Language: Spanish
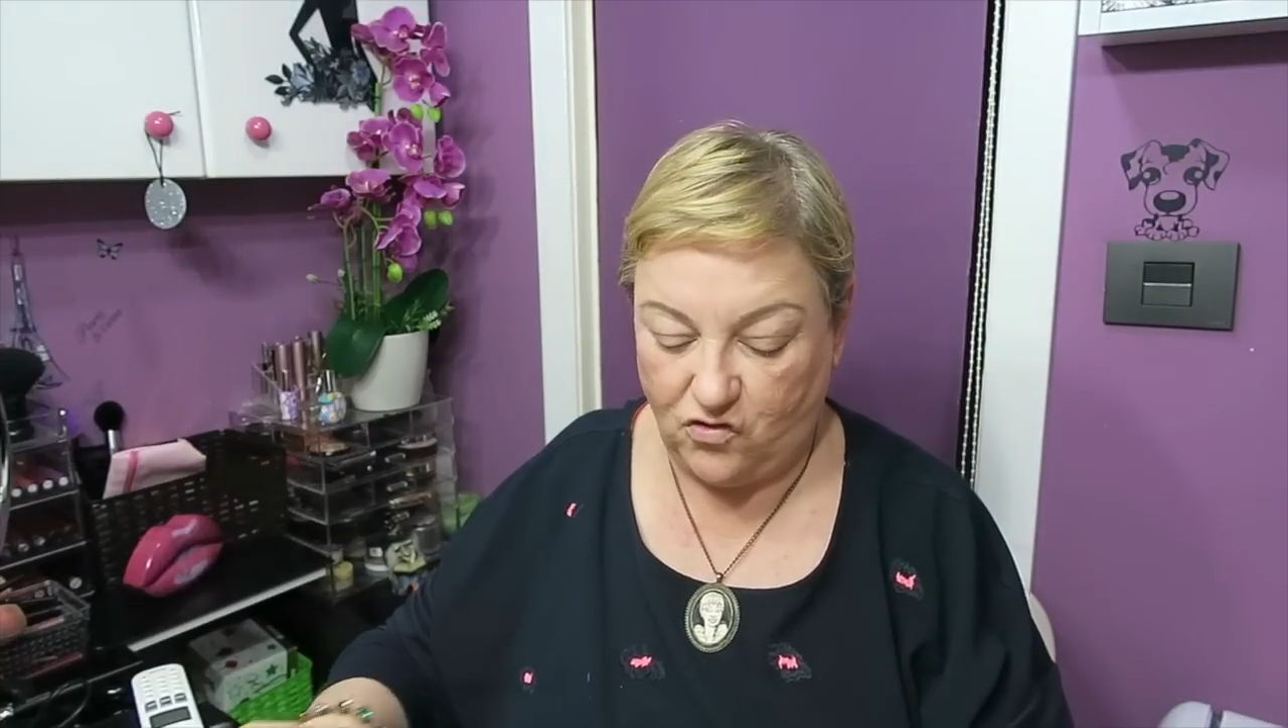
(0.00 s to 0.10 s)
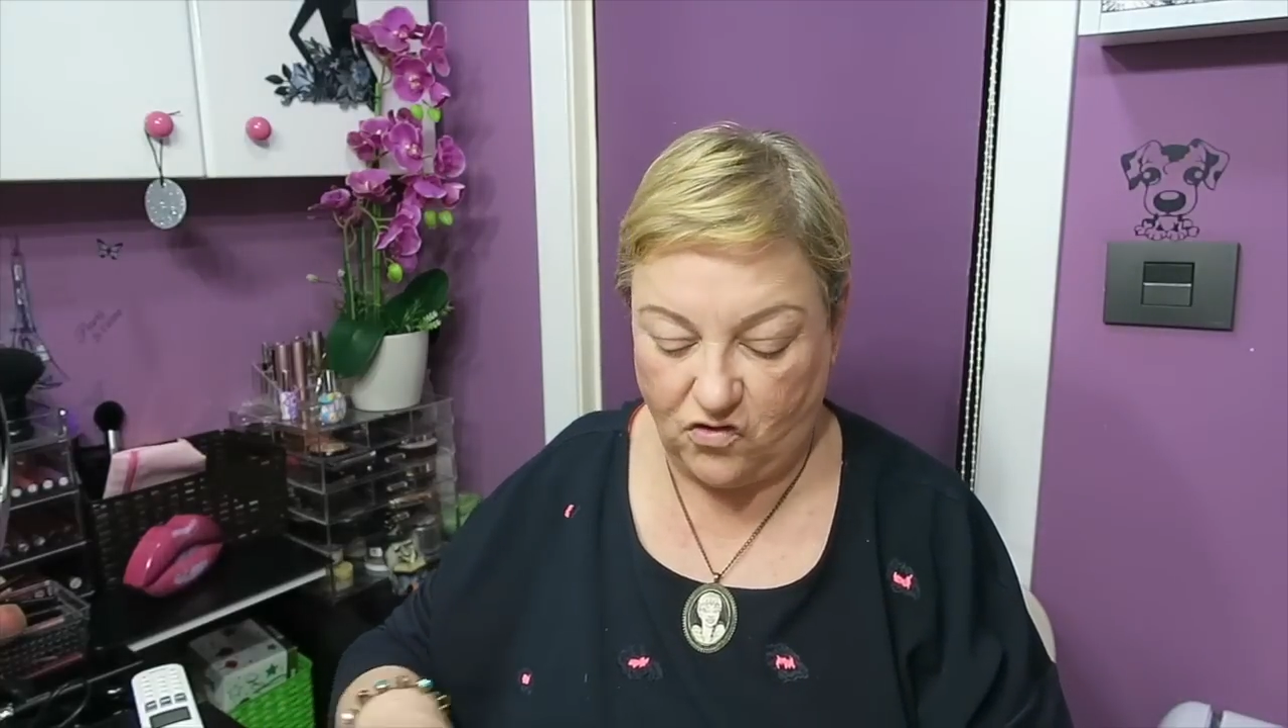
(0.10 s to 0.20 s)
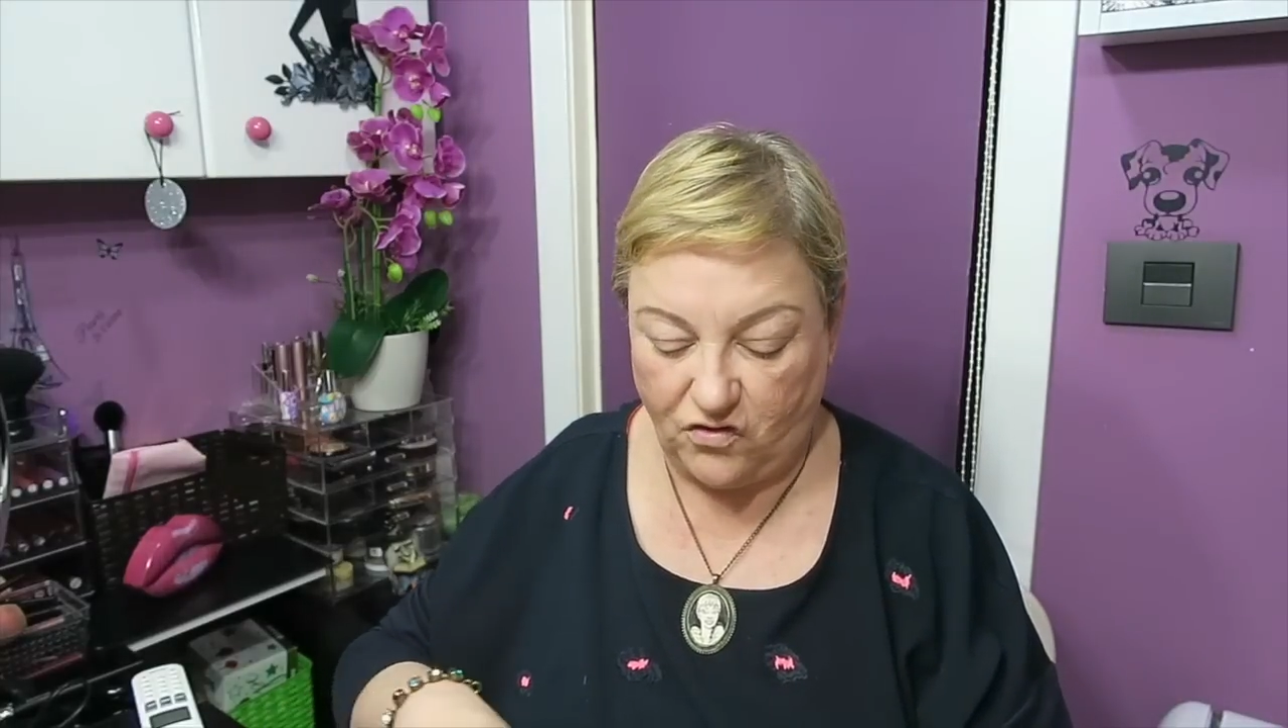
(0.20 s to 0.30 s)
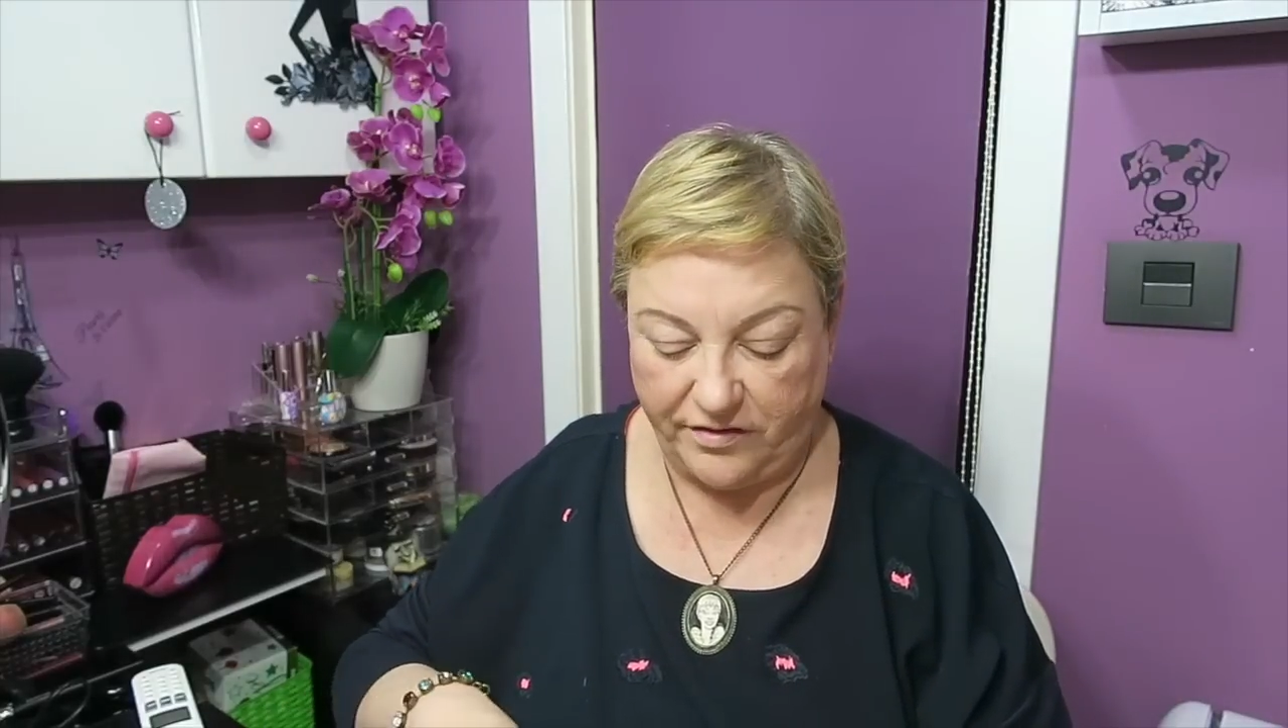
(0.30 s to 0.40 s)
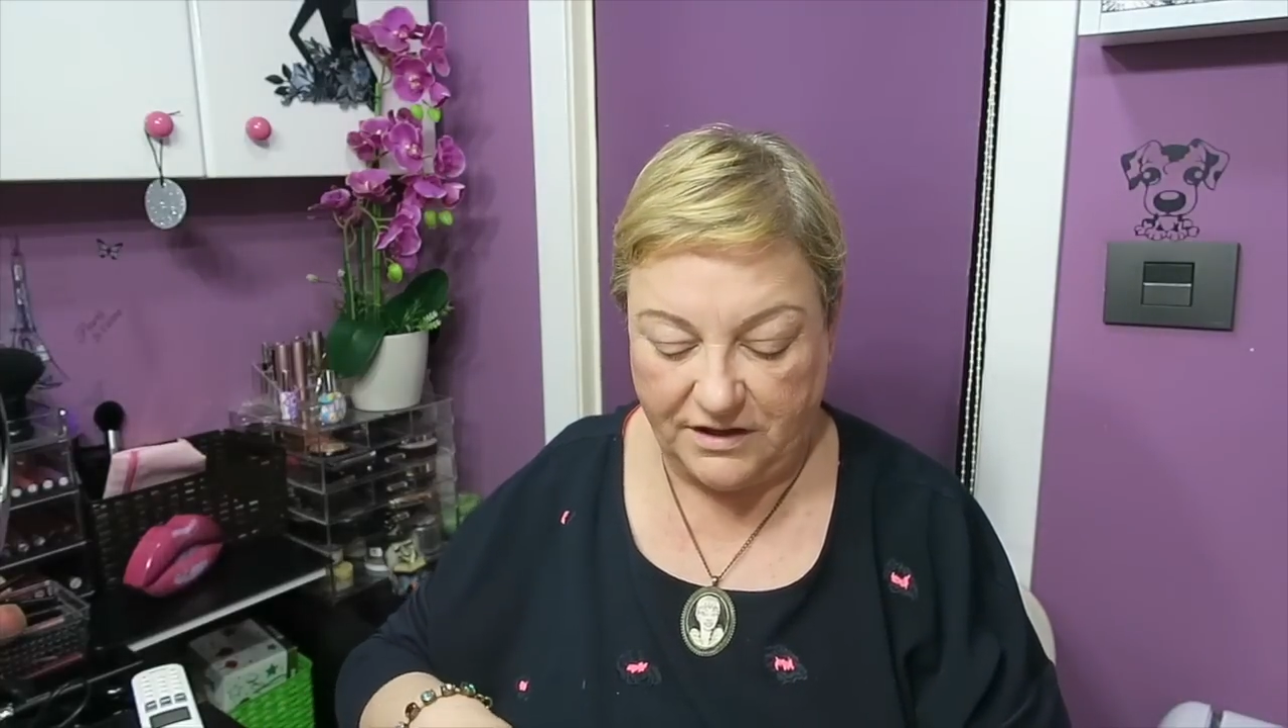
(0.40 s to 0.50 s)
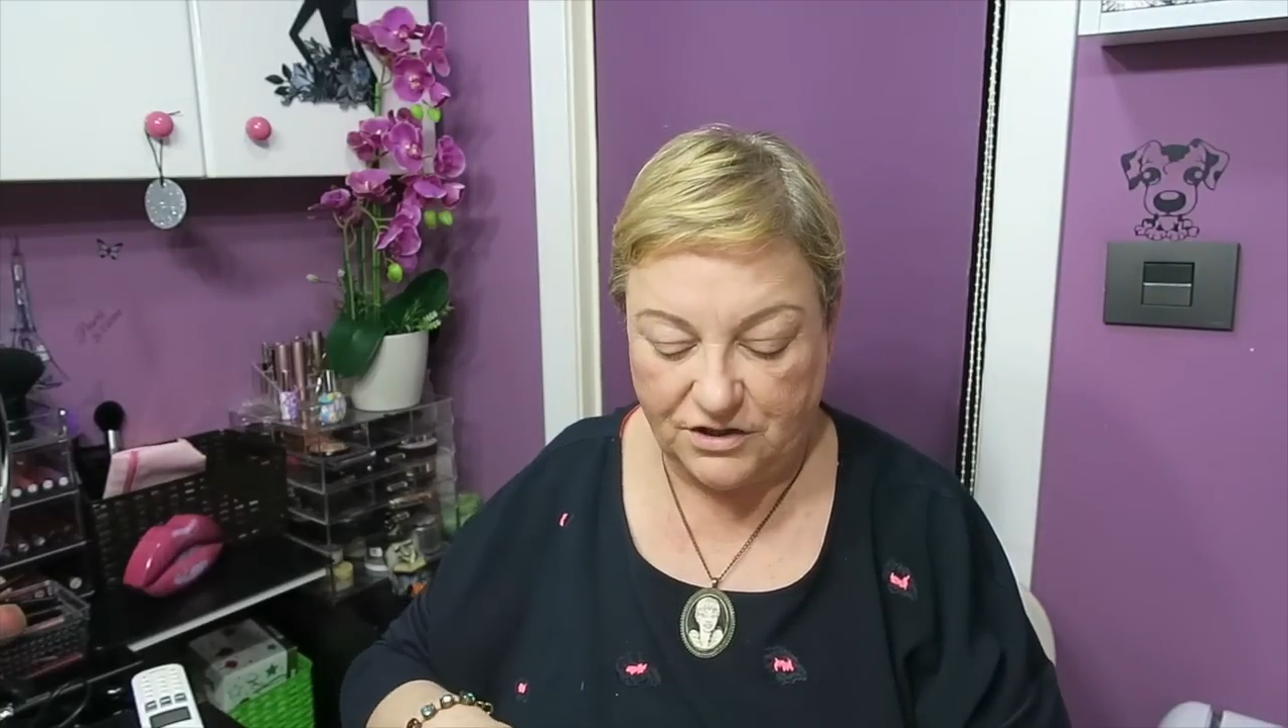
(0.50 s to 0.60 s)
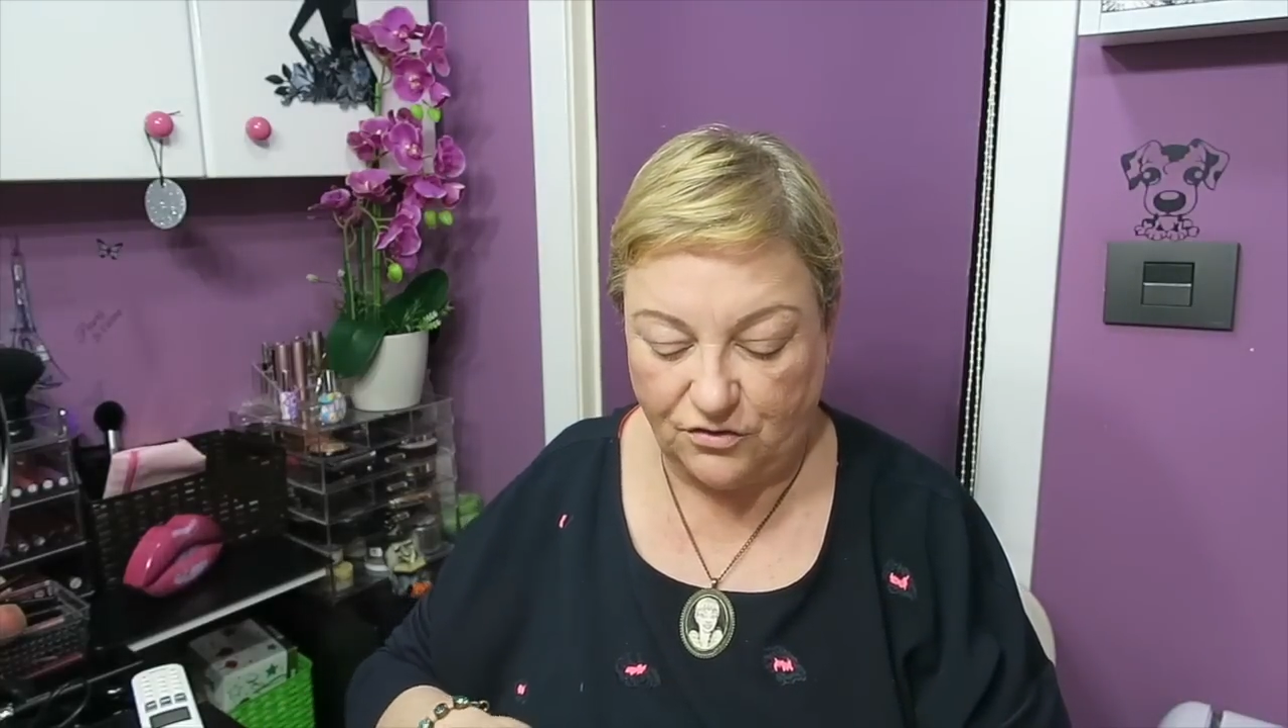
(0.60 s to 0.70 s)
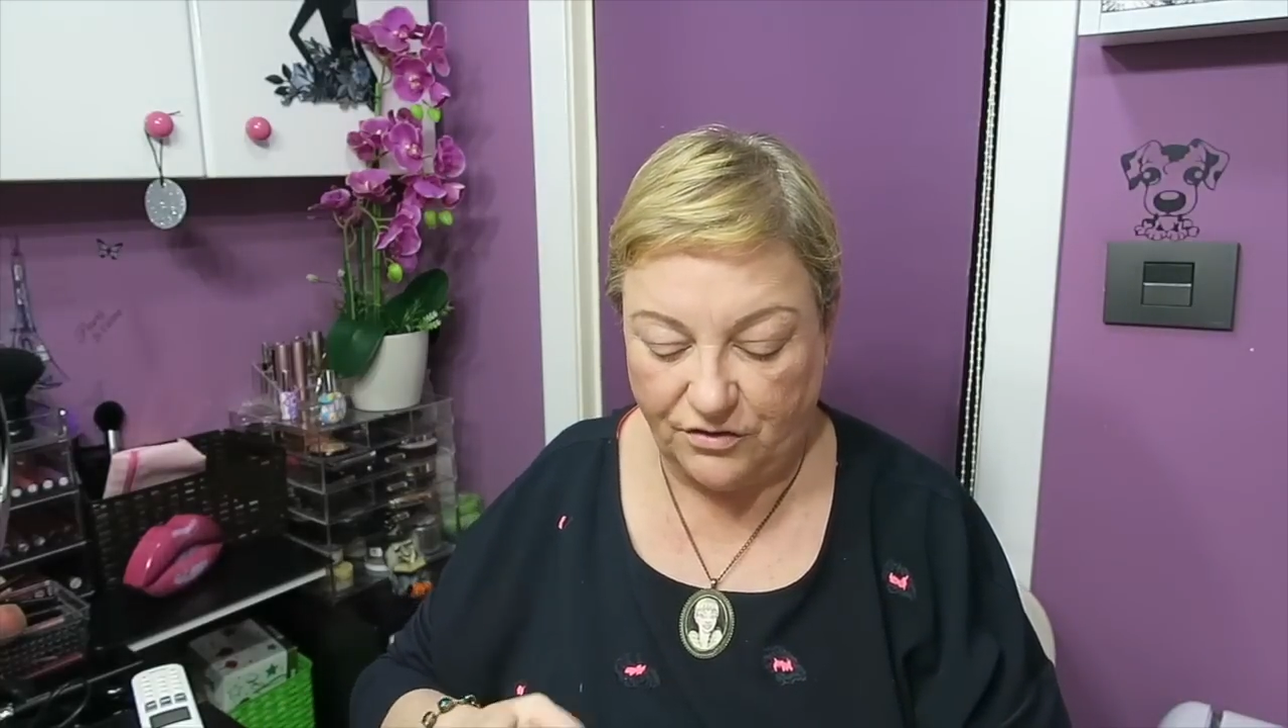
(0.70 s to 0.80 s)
conocéis